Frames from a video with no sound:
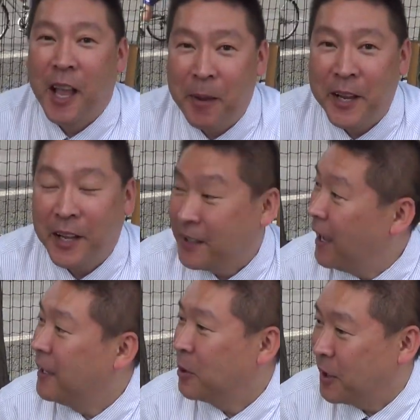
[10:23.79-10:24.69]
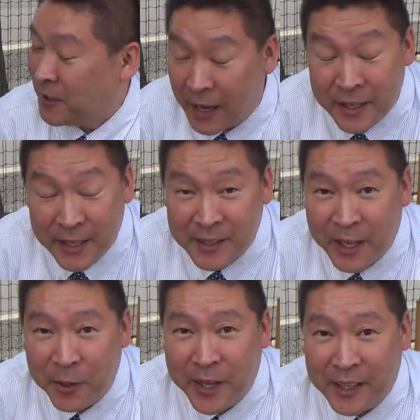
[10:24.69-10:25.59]
裁判に勝ってそして参議院選
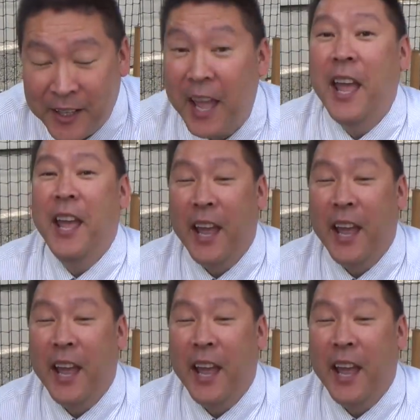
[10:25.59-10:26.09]
挙に勝って